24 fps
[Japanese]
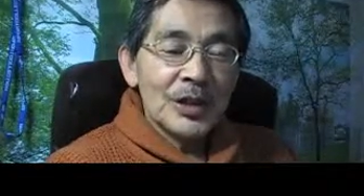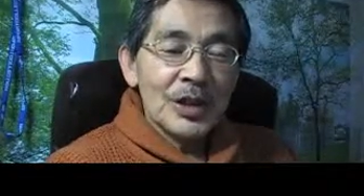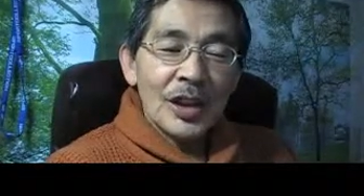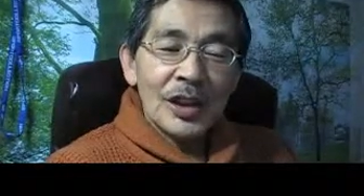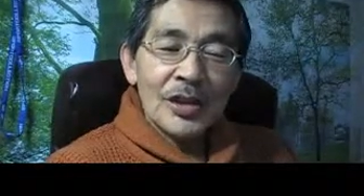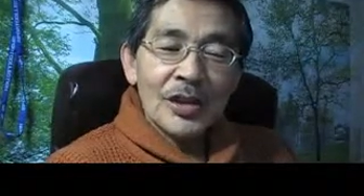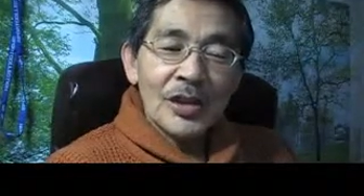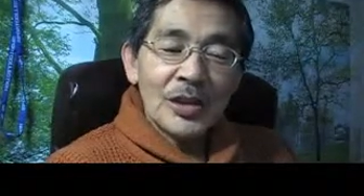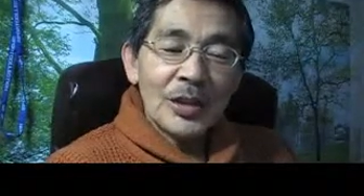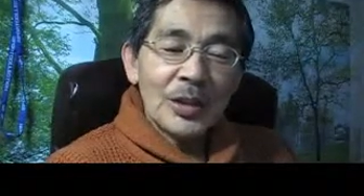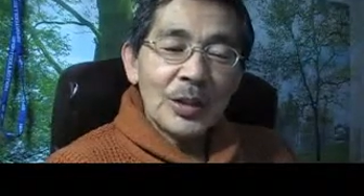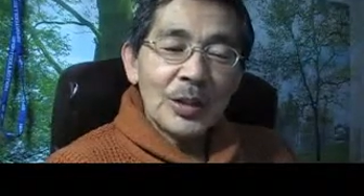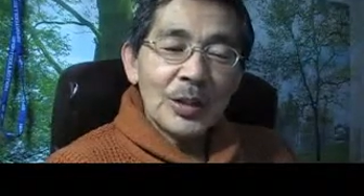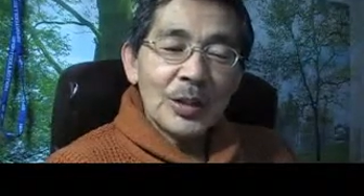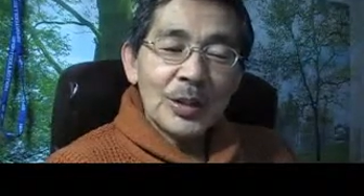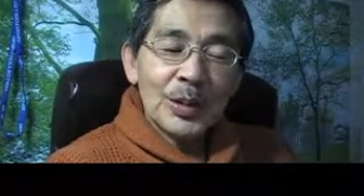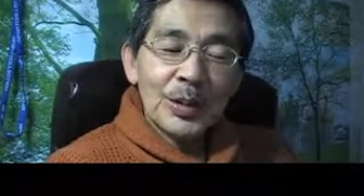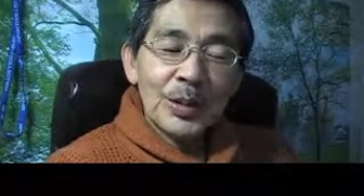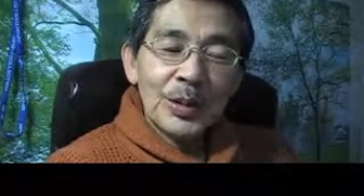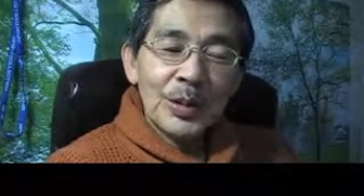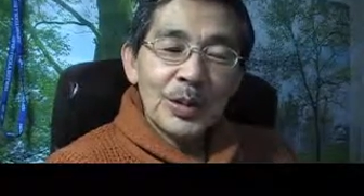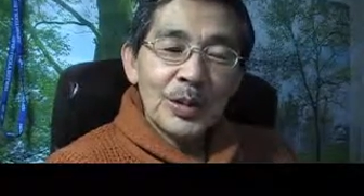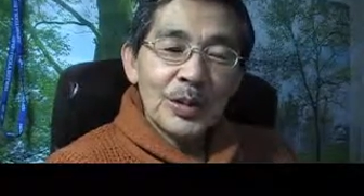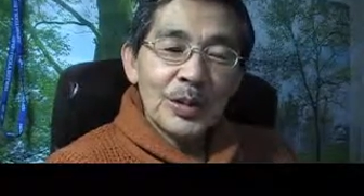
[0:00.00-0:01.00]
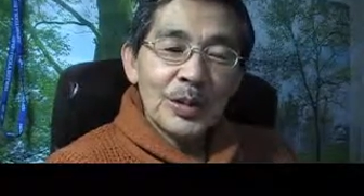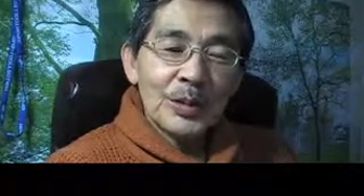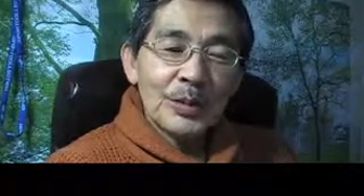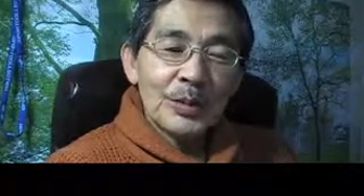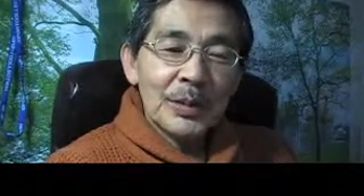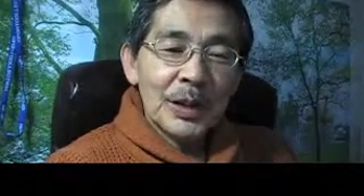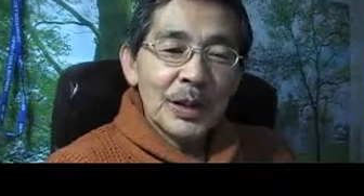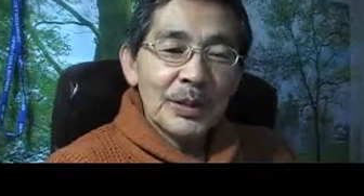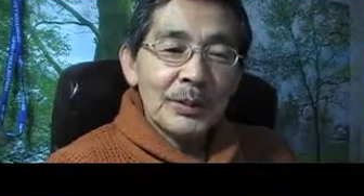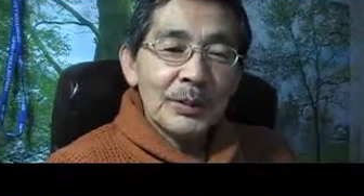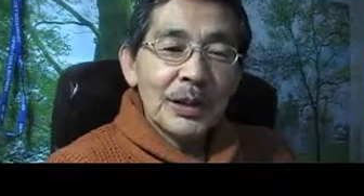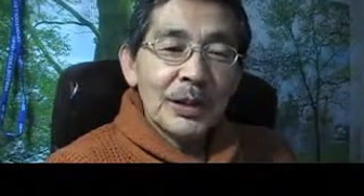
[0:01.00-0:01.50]
しかし、60
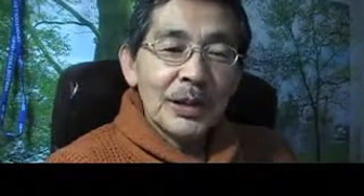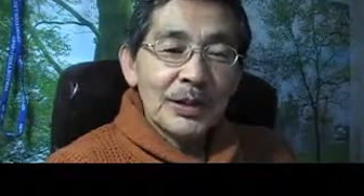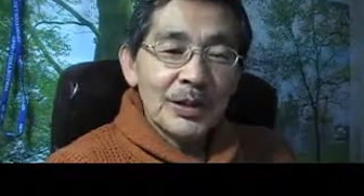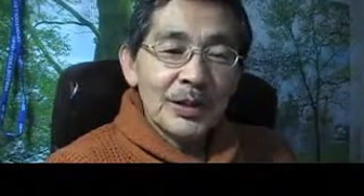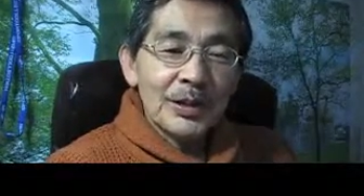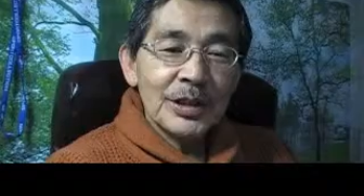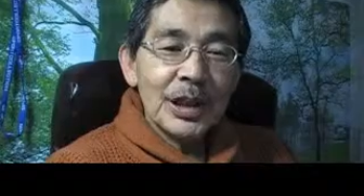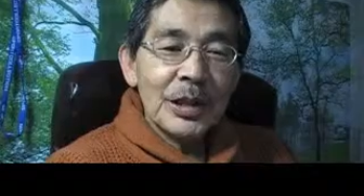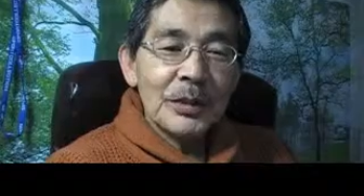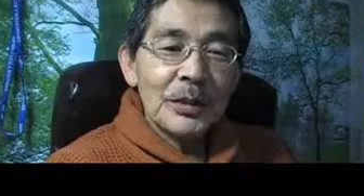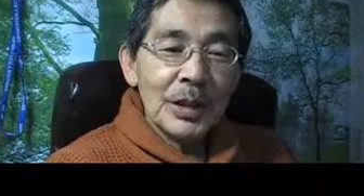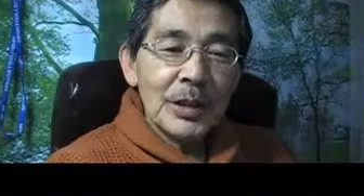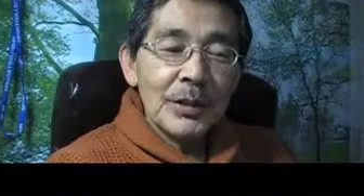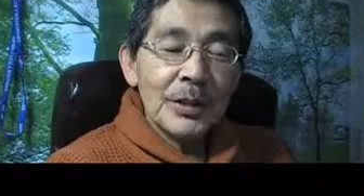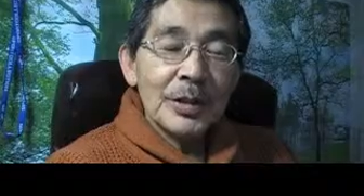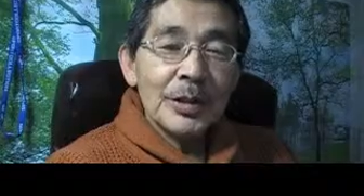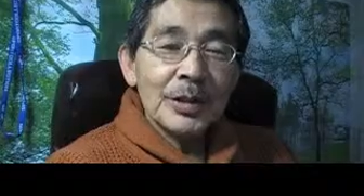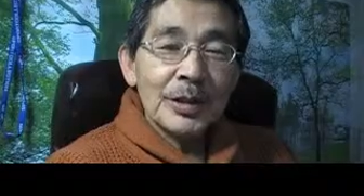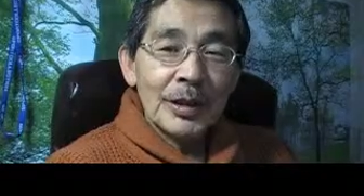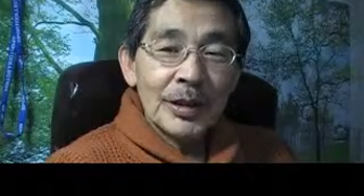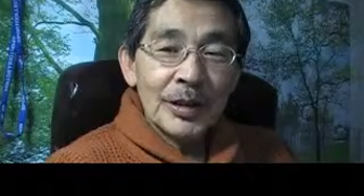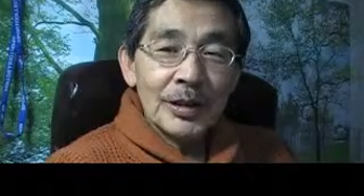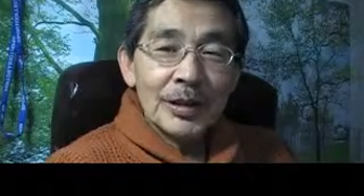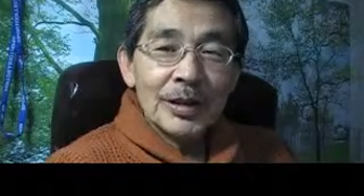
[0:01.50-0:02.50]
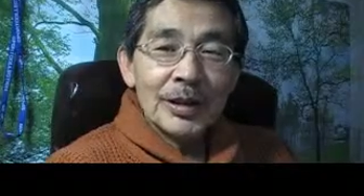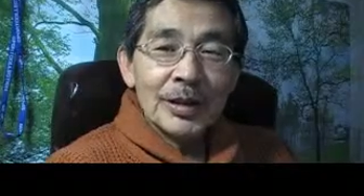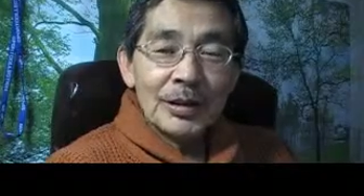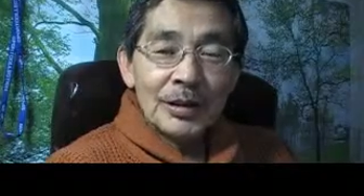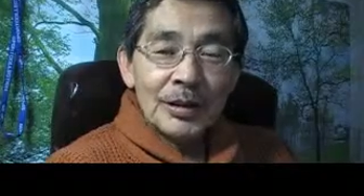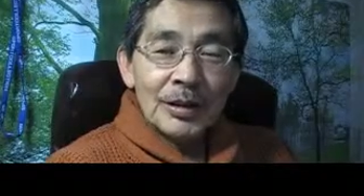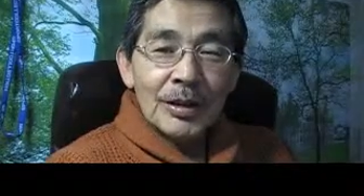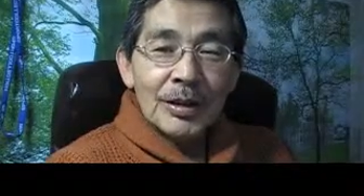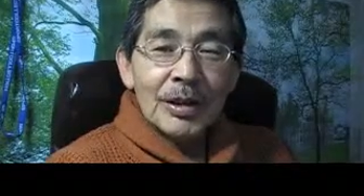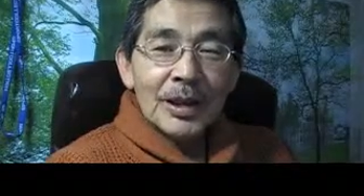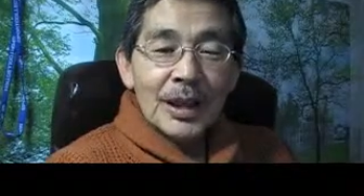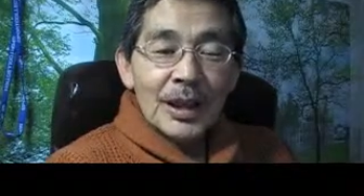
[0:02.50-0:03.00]
まで、まだ数年前までは非常
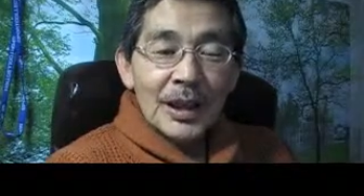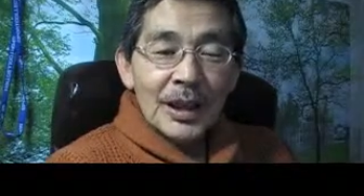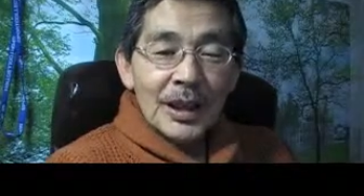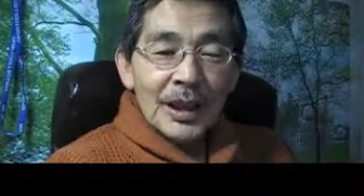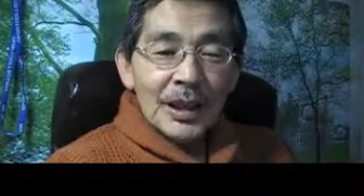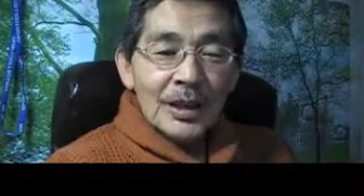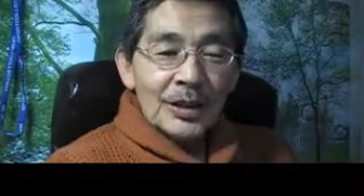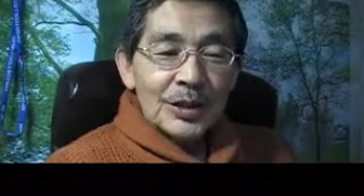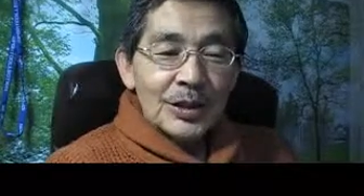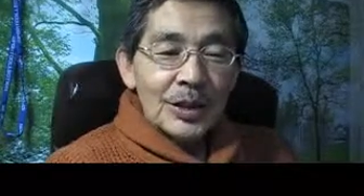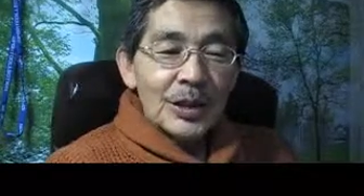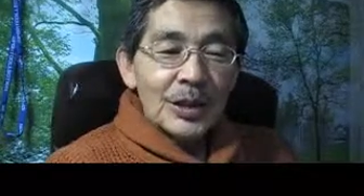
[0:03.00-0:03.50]
にこう、